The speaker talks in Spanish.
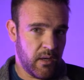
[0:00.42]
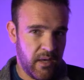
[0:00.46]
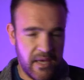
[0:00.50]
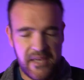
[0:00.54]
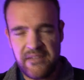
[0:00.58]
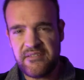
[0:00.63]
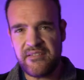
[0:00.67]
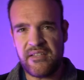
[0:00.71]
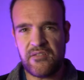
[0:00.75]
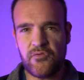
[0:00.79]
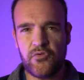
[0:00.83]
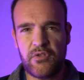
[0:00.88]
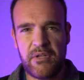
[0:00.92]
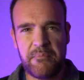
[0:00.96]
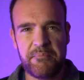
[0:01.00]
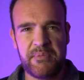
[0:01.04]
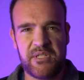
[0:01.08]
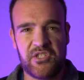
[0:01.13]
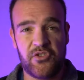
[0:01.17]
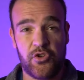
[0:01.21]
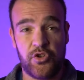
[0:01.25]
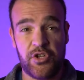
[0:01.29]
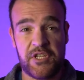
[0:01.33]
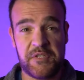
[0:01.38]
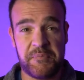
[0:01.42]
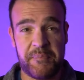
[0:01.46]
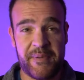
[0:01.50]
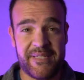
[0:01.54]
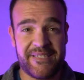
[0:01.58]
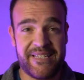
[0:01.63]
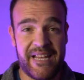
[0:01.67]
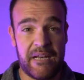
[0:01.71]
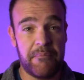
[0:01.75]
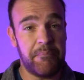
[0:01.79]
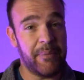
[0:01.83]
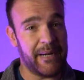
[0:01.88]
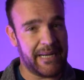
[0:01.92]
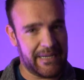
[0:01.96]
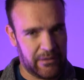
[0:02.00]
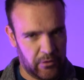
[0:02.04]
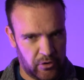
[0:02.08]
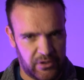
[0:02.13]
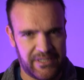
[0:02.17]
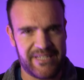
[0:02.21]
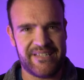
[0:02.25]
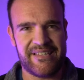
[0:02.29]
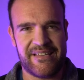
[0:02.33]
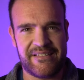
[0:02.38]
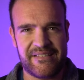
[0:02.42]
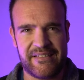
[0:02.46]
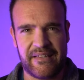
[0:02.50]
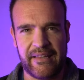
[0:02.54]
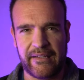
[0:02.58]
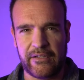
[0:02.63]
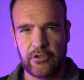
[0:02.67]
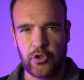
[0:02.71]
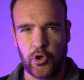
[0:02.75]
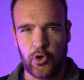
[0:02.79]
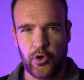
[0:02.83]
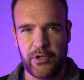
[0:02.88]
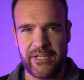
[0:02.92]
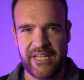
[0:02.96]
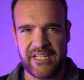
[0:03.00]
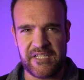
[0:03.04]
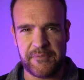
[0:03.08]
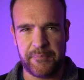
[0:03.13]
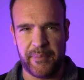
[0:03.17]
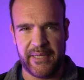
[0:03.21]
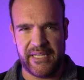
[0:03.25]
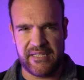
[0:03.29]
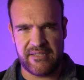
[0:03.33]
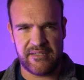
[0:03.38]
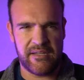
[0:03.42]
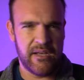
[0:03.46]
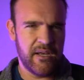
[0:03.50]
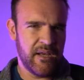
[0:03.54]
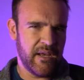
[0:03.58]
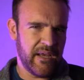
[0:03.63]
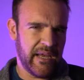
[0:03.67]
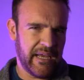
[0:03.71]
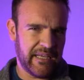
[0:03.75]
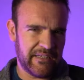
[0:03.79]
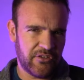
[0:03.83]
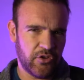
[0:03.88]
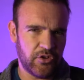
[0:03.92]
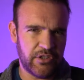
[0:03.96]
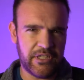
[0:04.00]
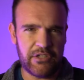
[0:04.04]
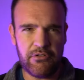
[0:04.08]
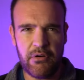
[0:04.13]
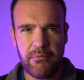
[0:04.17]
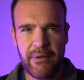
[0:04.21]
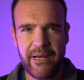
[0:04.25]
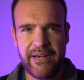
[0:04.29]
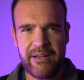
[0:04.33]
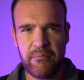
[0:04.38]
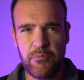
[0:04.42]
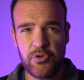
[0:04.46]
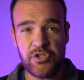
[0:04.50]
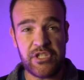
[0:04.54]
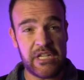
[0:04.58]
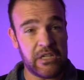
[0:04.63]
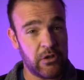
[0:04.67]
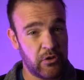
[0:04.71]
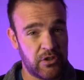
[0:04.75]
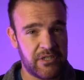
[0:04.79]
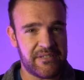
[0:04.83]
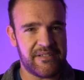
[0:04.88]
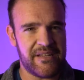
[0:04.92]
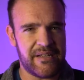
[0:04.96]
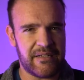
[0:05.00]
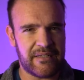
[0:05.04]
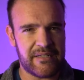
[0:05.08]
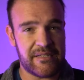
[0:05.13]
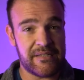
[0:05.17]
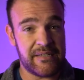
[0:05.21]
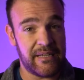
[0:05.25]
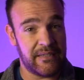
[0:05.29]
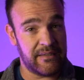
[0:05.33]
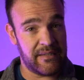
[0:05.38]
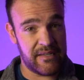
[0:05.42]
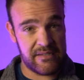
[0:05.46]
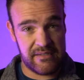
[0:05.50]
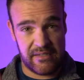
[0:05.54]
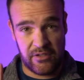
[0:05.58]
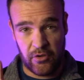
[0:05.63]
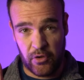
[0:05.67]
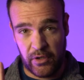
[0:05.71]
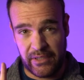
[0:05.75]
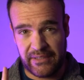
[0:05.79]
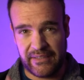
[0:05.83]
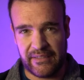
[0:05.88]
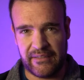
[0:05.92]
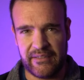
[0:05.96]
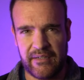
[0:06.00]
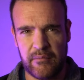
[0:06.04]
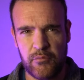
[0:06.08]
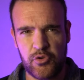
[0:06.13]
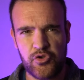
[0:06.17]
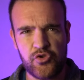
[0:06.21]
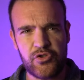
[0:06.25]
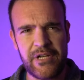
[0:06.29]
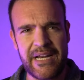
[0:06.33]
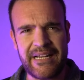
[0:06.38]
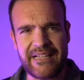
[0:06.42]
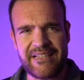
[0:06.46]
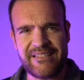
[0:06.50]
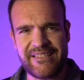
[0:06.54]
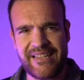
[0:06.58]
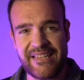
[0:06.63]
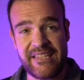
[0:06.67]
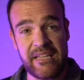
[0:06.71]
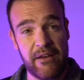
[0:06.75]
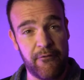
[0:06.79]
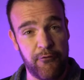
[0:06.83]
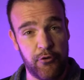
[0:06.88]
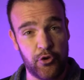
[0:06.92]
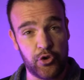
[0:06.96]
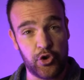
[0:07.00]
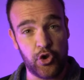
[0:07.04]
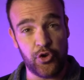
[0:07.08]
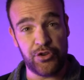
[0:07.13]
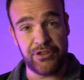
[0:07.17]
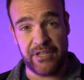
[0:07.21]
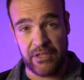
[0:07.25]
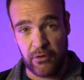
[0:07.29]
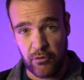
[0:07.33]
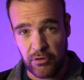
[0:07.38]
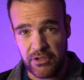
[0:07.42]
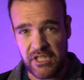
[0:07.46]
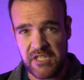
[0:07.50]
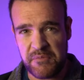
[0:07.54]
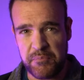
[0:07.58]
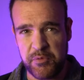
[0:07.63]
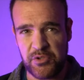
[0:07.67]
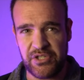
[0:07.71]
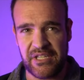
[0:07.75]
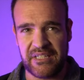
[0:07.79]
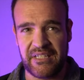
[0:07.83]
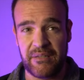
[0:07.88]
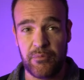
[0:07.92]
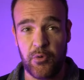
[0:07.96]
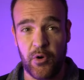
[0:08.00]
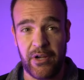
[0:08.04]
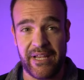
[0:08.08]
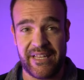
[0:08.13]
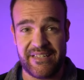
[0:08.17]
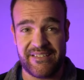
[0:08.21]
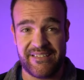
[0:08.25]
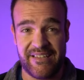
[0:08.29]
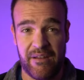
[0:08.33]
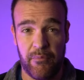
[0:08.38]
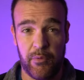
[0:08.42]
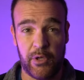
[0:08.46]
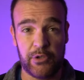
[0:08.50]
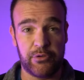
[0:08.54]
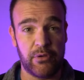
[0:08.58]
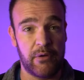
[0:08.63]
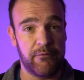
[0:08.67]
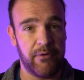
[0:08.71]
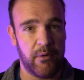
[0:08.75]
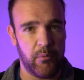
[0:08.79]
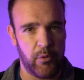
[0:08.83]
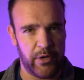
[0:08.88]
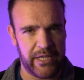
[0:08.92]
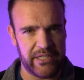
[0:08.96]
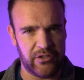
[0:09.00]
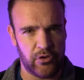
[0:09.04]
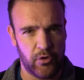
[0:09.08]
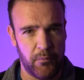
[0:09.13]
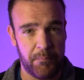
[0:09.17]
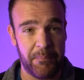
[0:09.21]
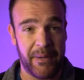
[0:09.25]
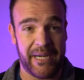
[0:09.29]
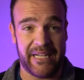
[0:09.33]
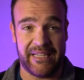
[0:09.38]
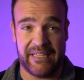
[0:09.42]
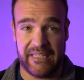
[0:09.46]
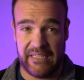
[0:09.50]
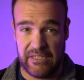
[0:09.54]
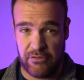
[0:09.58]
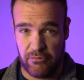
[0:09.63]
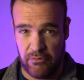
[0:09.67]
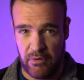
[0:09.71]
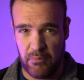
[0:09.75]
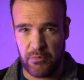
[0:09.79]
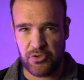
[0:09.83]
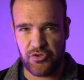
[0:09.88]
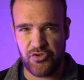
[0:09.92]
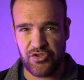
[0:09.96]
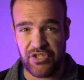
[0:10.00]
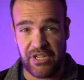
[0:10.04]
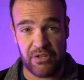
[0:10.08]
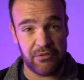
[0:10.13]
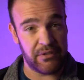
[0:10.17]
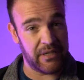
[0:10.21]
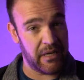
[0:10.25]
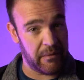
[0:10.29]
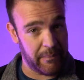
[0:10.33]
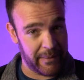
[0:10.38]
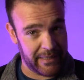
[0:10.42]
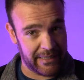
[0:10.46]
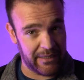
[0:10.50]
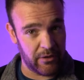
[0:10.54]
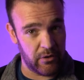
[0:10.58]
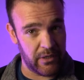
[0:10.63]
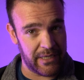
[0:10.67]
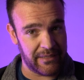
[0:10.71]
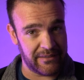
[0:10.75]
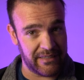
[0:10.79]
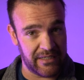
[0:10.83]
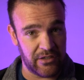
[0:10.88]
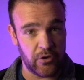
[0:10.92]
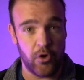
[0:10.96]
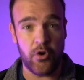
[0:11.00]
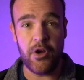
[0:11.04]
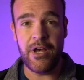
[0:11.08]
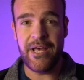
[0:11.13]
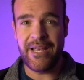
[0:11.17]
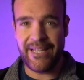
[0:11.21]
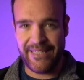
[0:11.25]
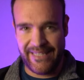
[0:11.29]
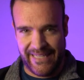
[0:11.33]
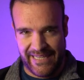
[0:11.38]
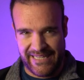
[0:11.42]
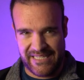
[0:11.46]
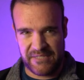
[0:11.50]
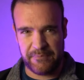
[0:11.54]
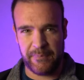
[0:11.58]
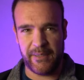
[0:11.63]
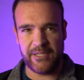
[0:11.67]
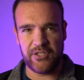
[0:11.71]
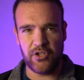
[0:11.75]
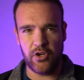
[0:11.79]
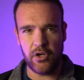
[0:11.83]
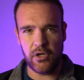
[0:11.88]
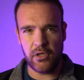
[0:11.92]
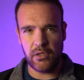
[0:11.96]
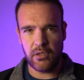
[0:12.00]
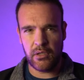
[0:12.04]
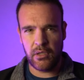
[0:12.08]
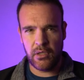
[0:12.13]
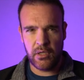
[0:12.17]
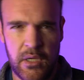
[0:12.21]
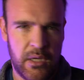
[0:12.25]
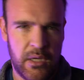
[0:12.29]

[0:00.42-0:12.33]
Este es un episodio especial para Noticias de Tecnología Express, en donde no hablaremos de noticias recientes, sino que tendremos una reseña a fondo de un dispositivo que se ha vuelto el favorito para quienes lo hemos usado en el mercado latino y español.